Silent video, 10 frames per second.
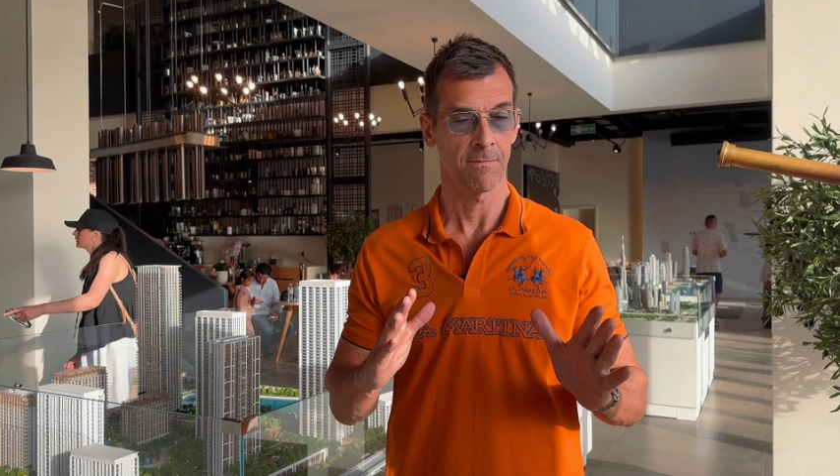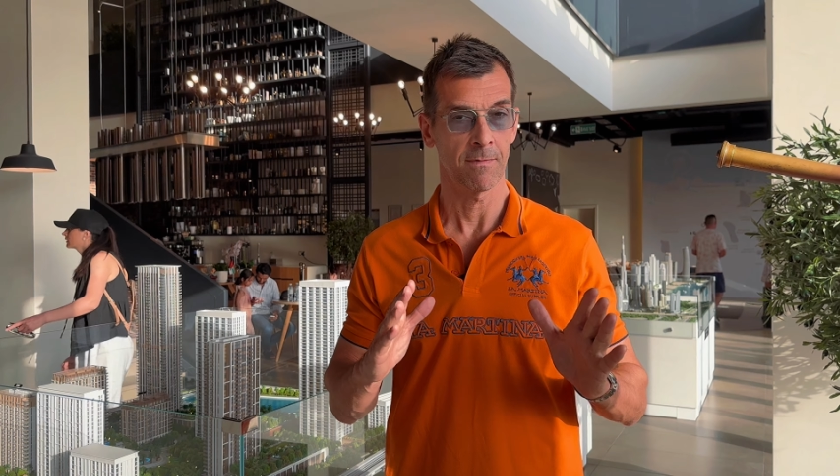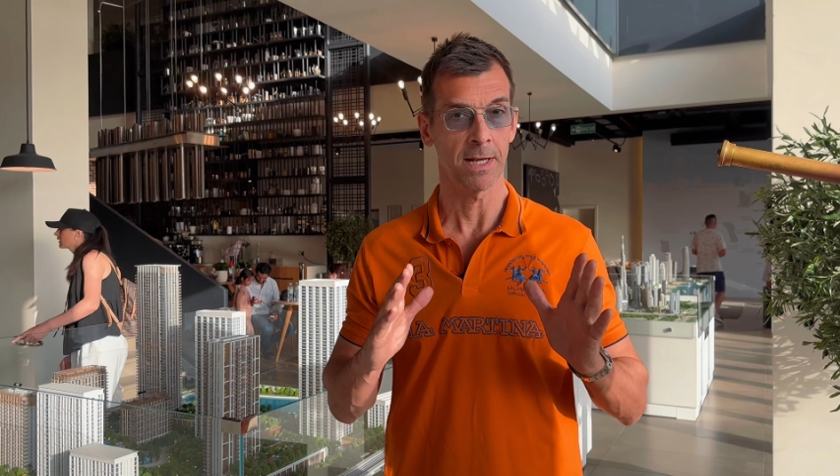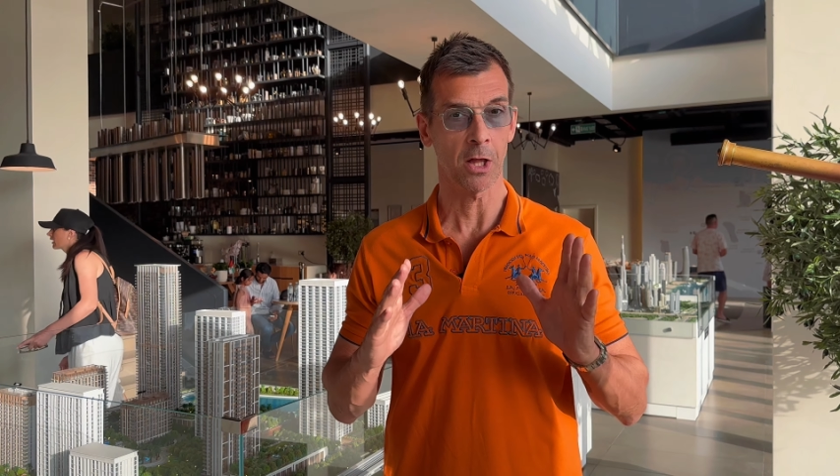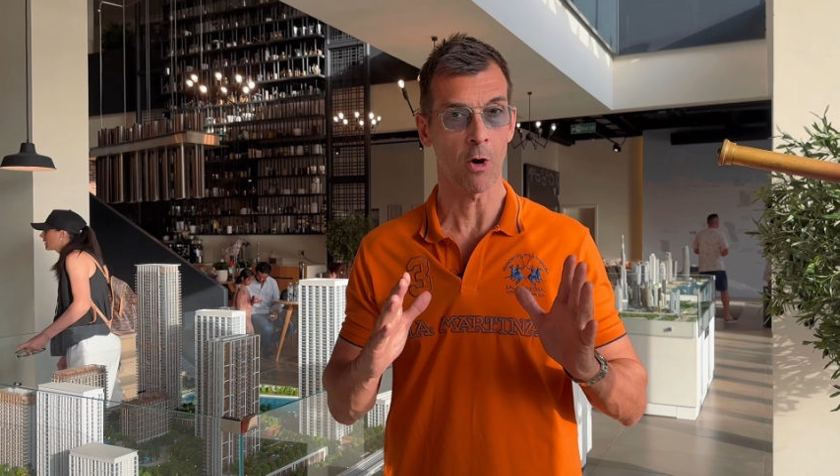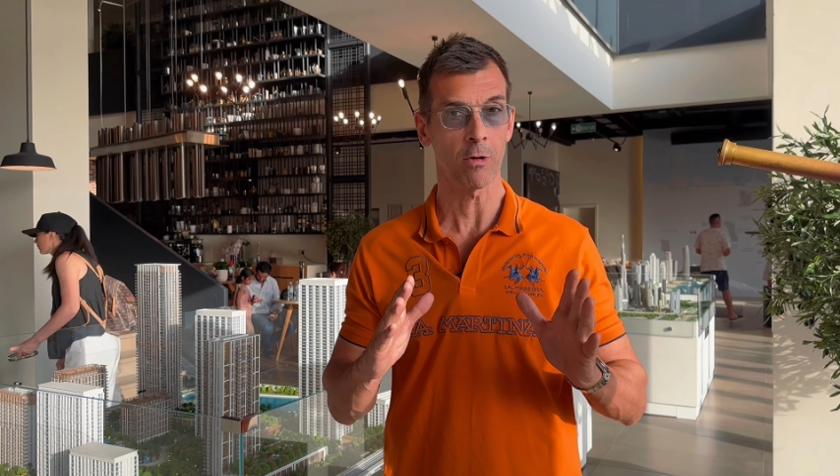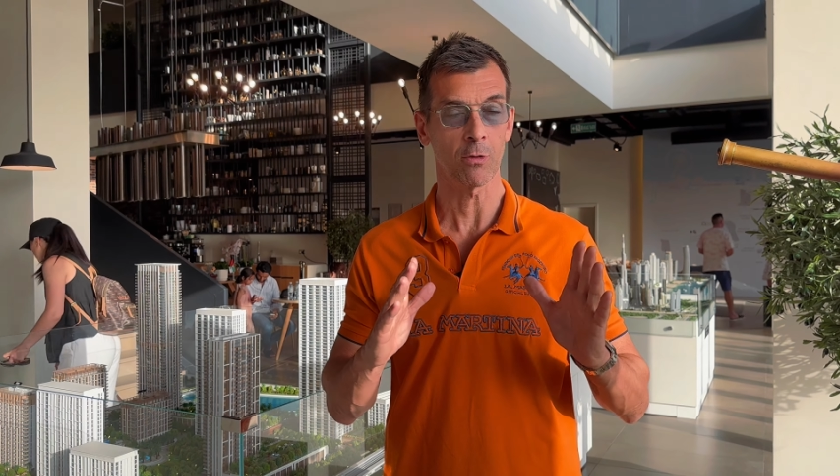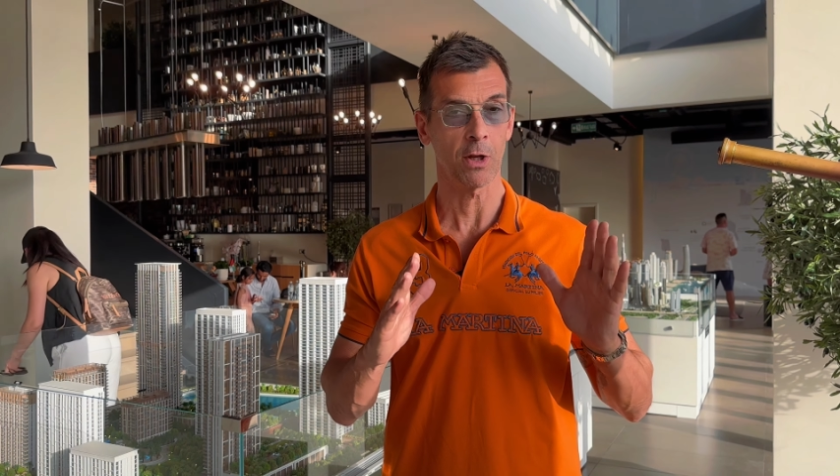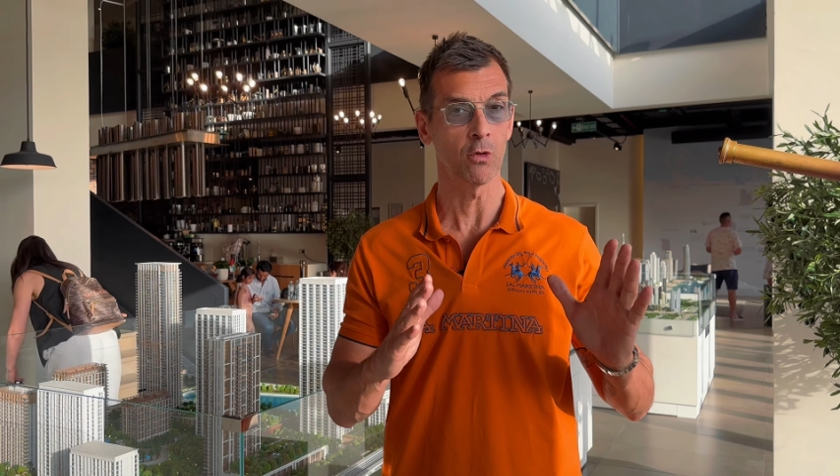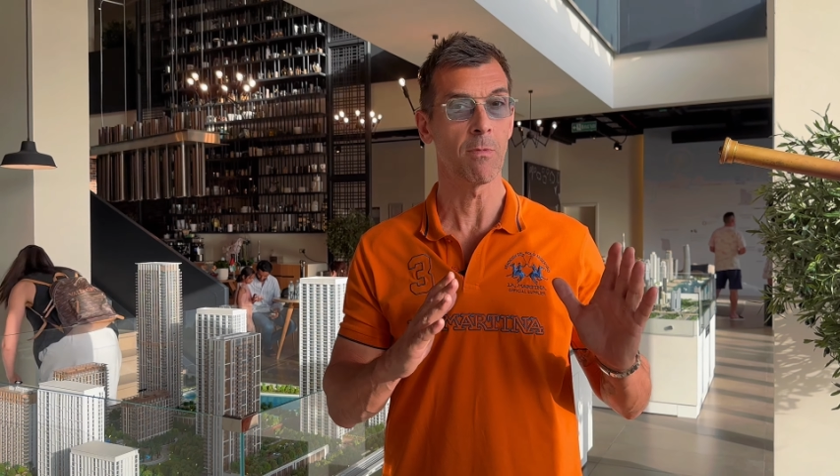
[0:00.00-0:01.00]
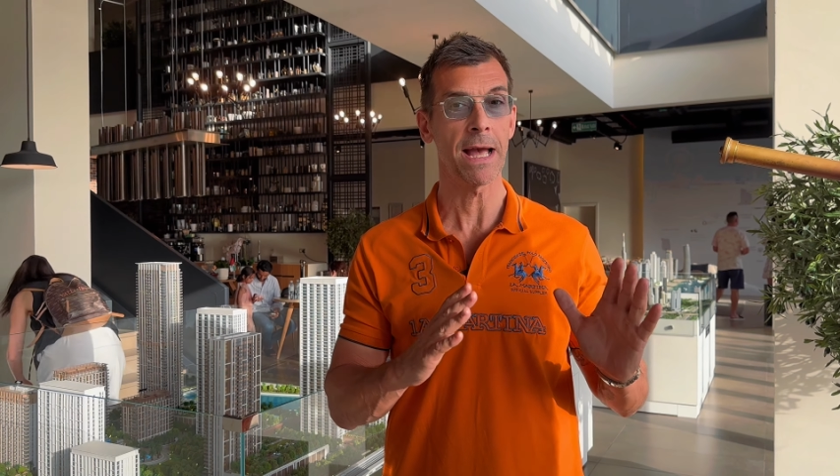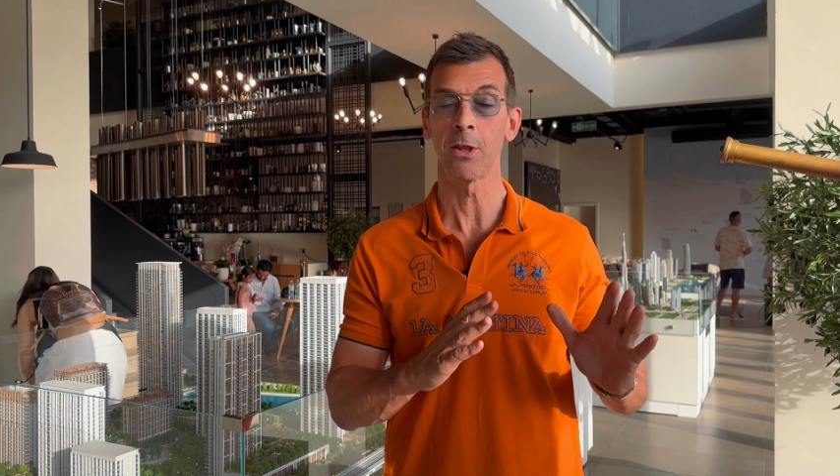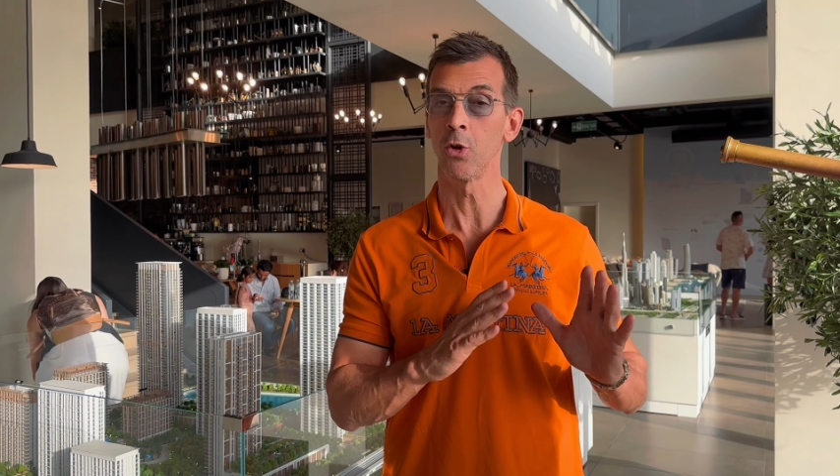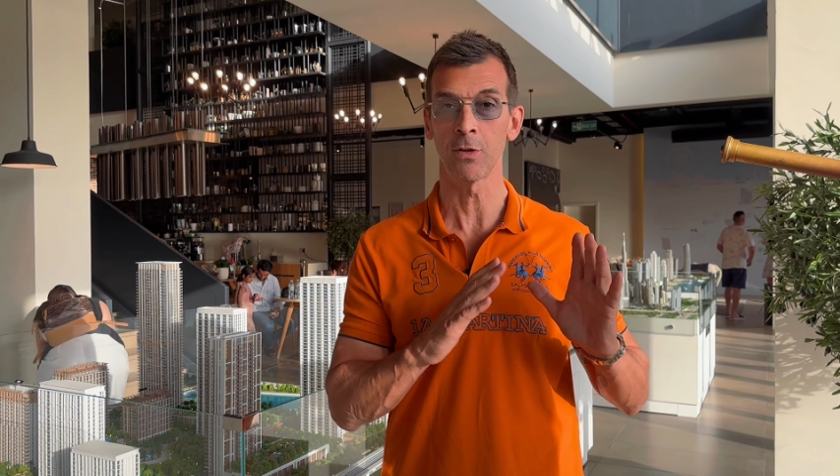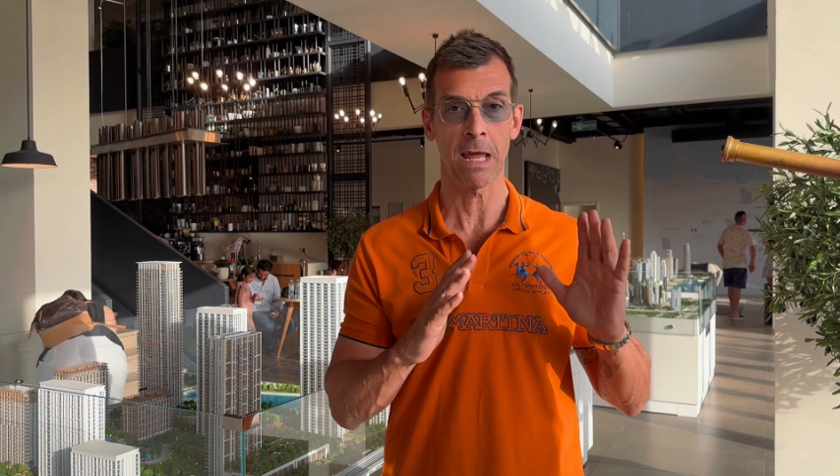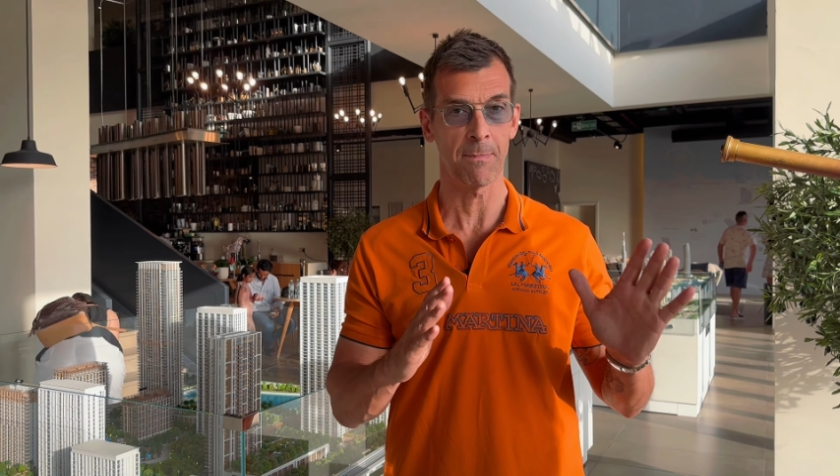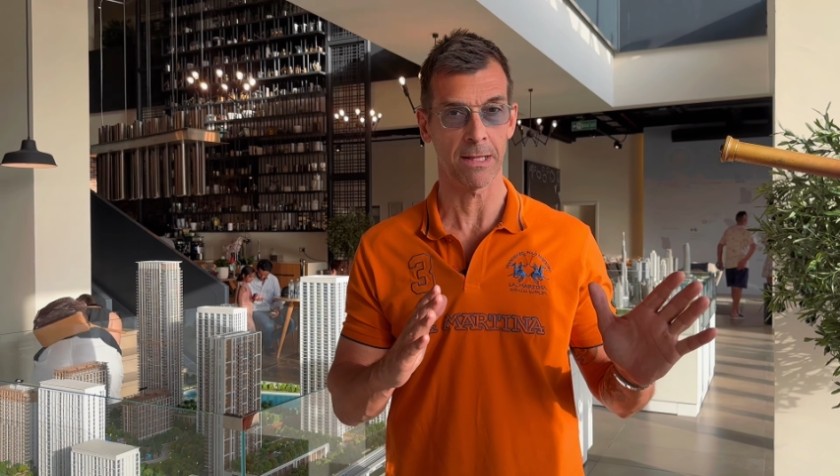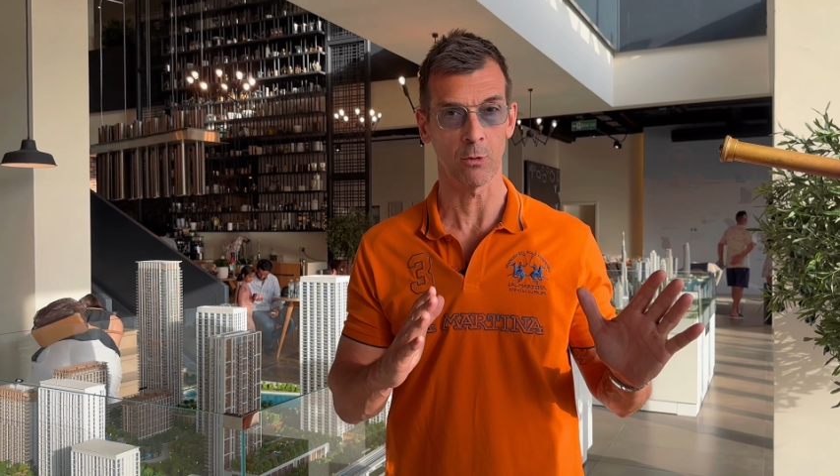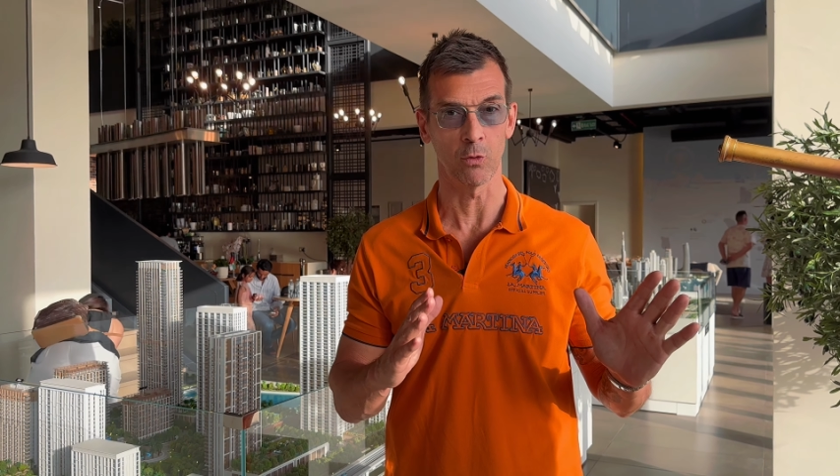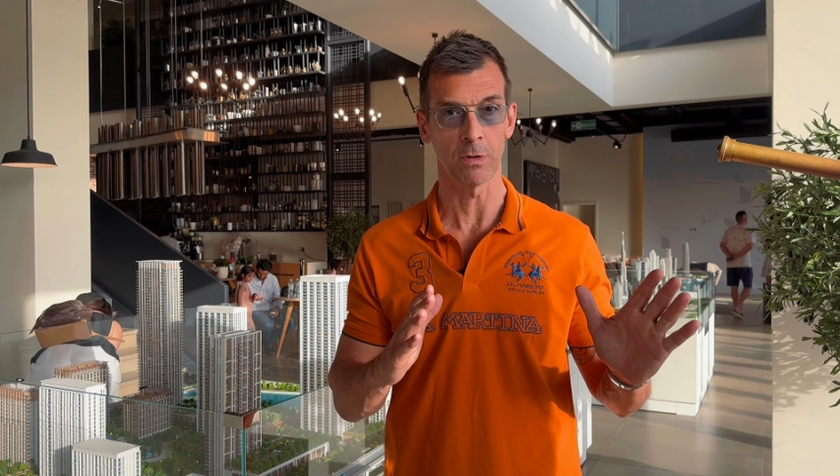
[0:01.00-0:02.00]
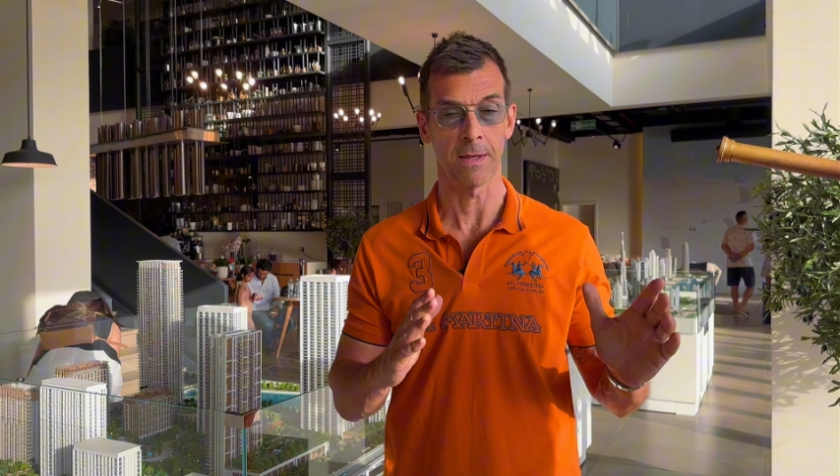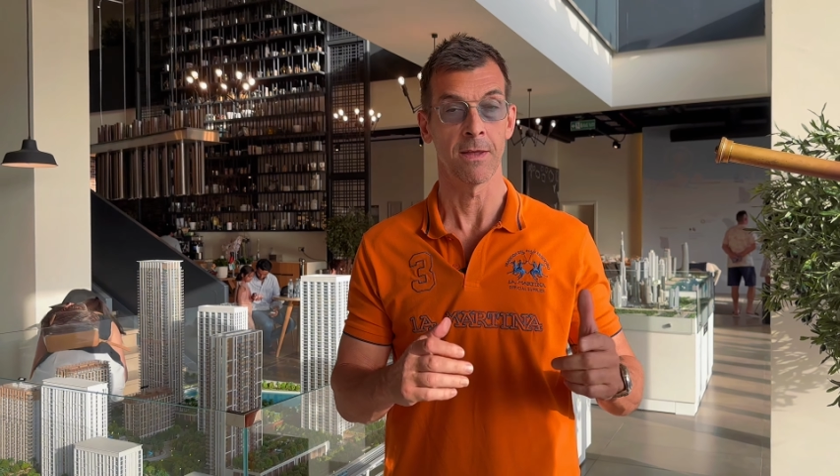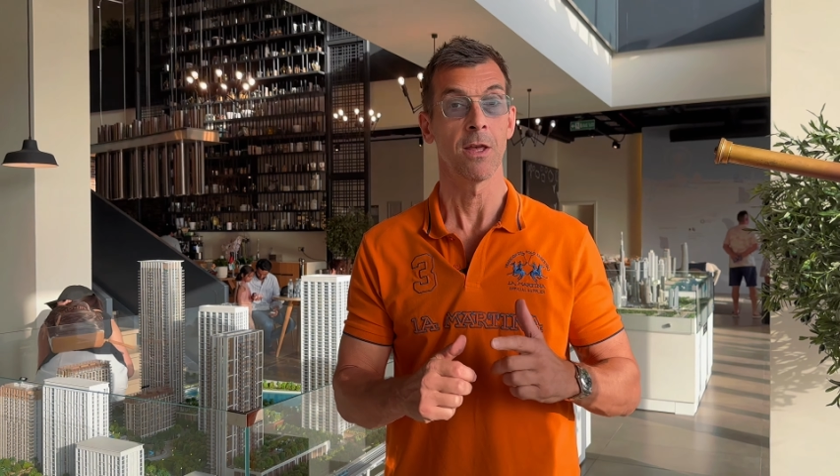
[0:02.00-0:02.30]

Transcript: ricordo che Dubai non è per tutti